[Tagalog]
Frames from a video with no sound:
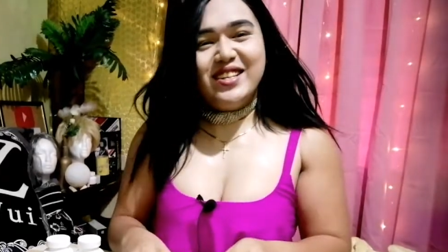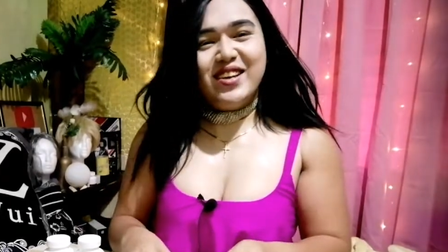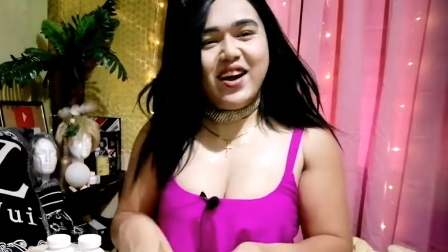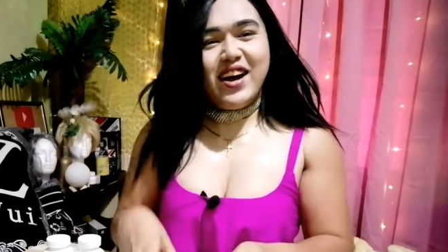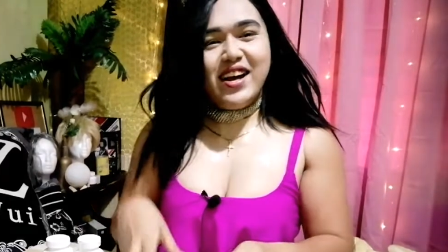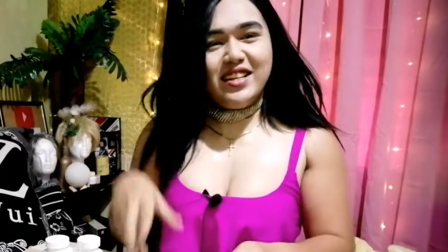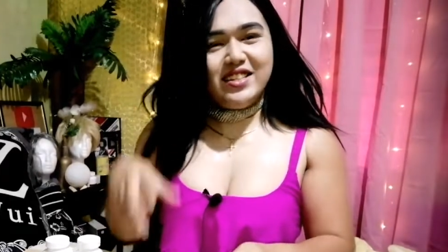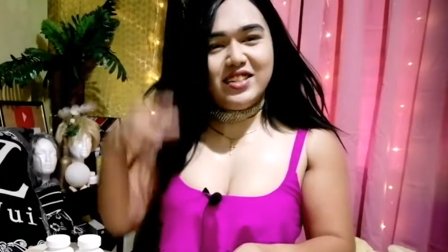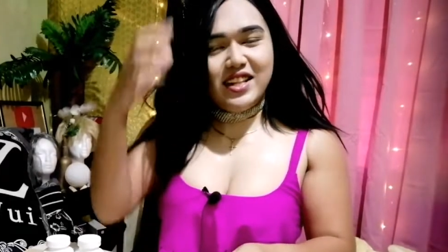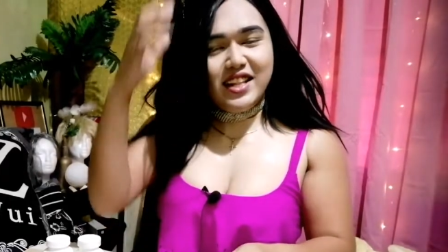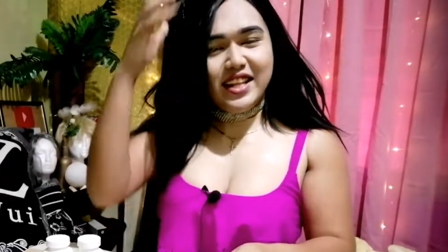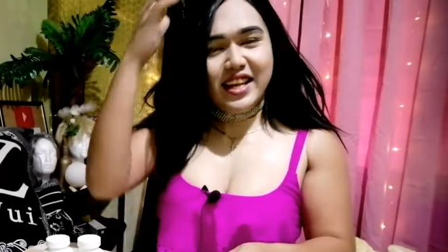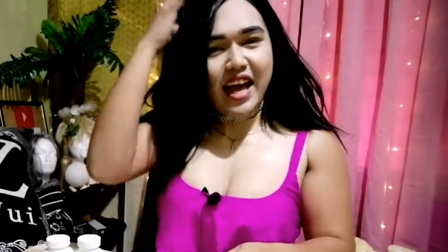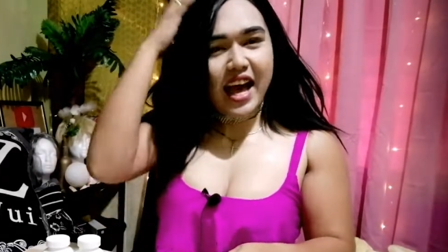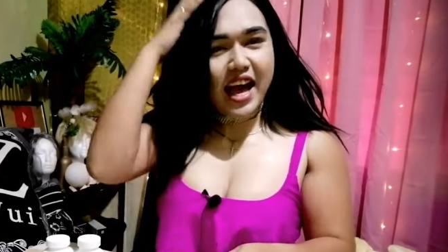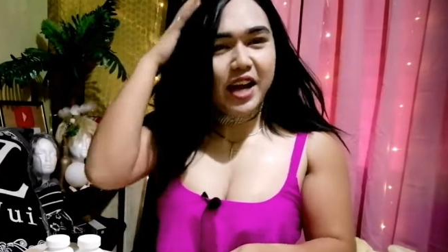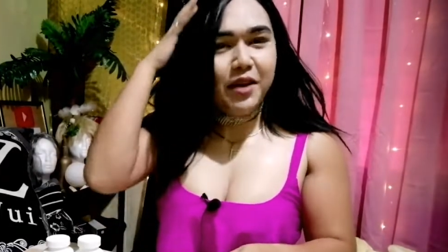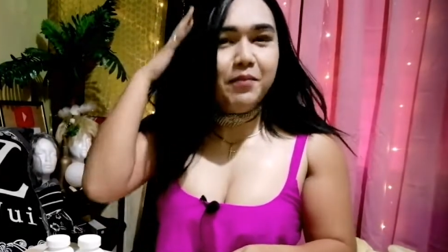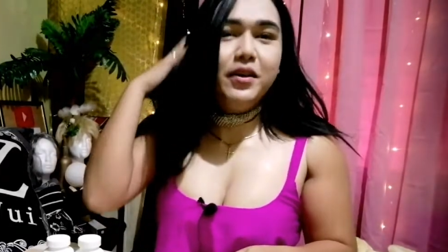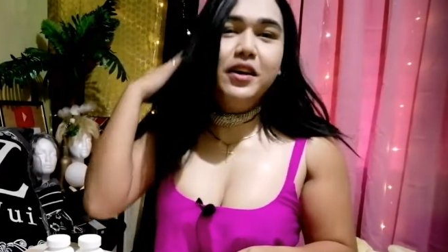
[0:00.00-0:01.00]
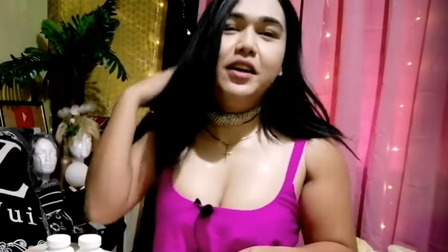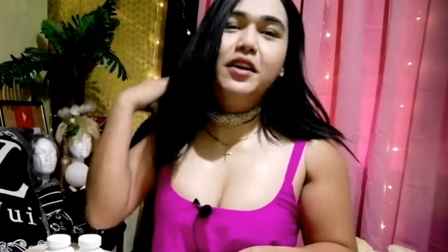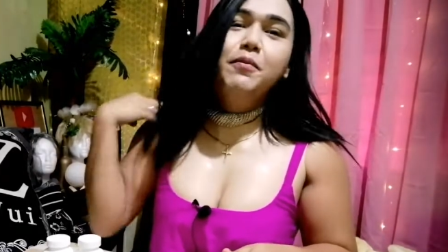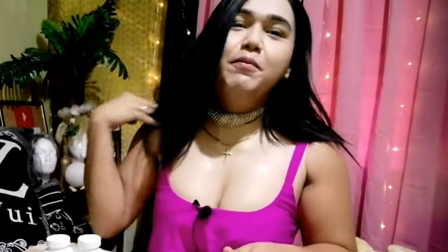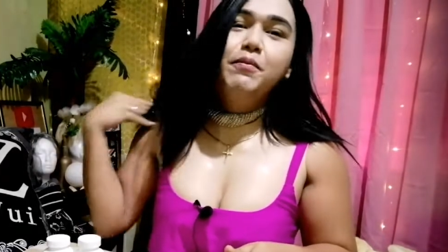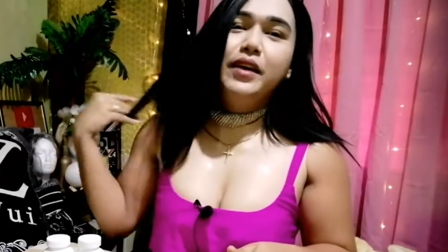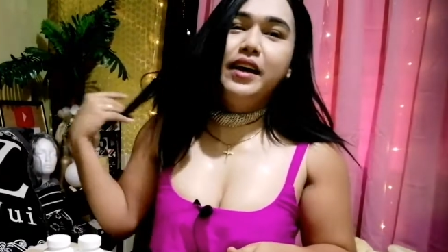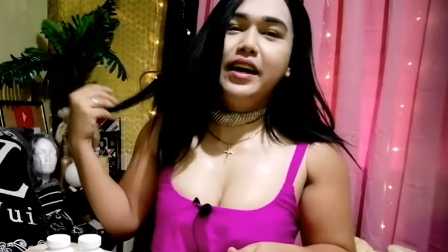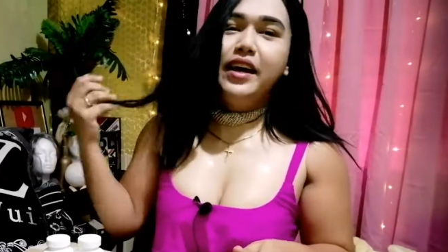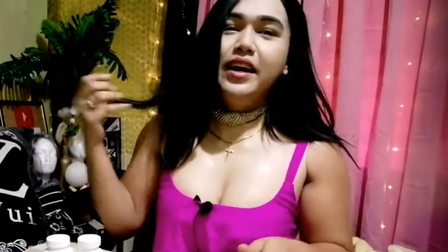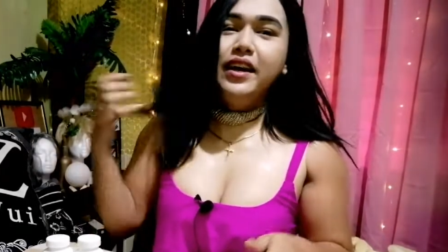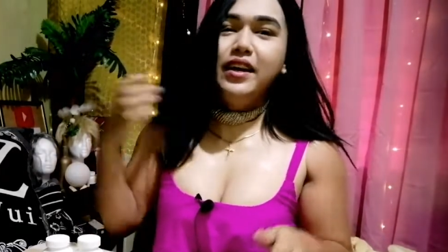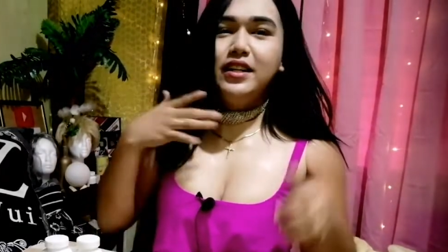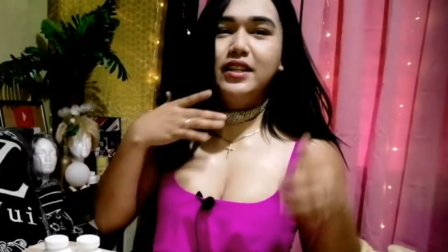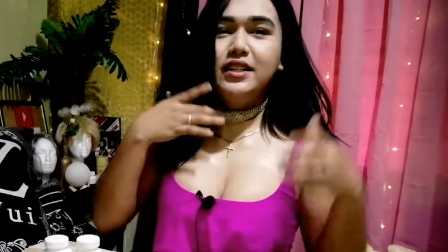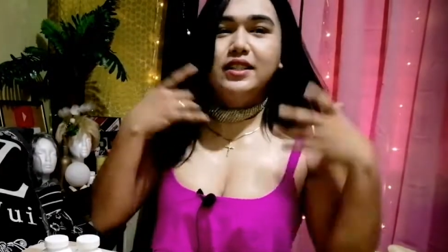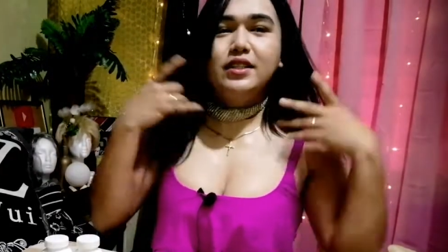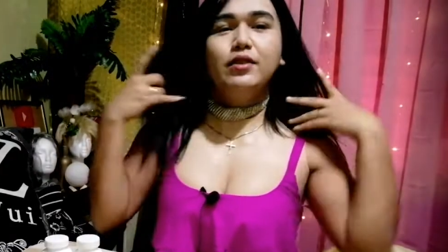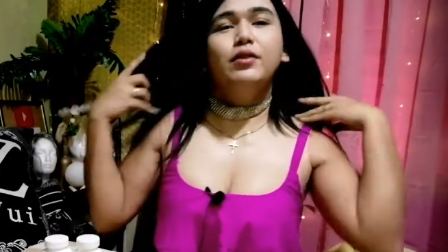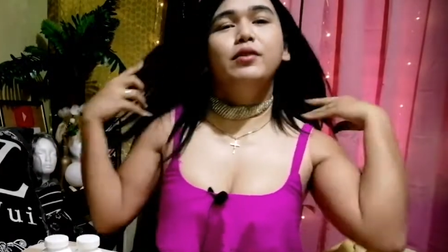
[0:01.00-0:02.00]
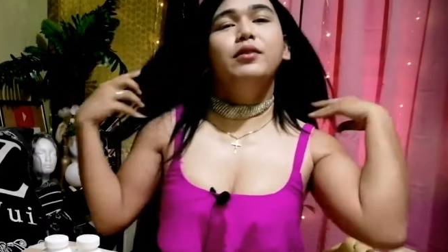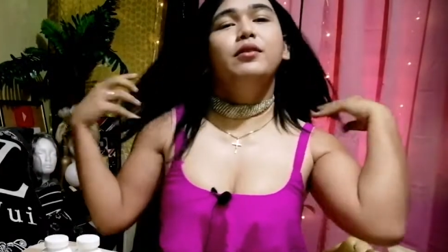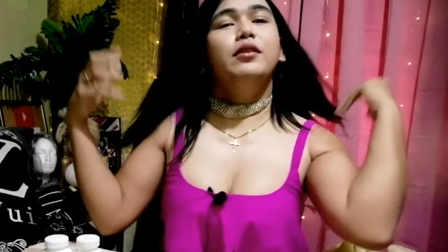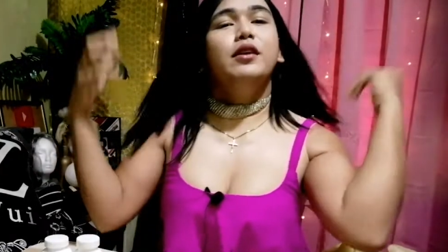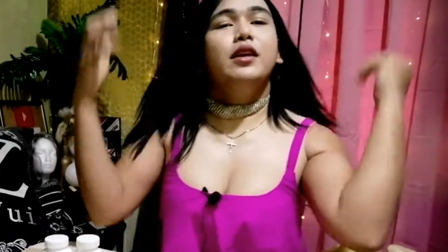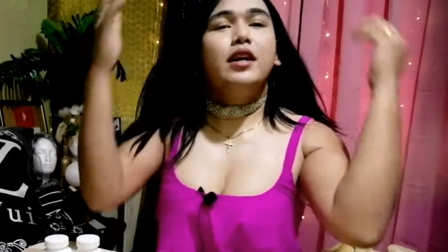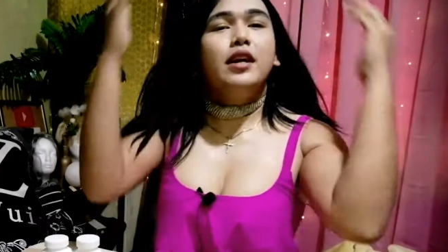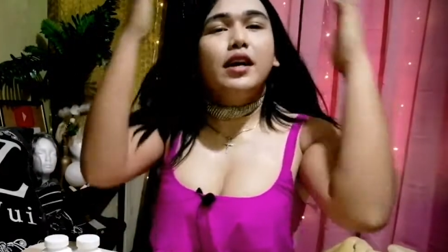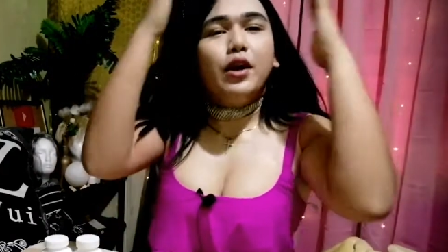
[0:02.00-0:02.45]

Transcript: so actually, hi mga be. So,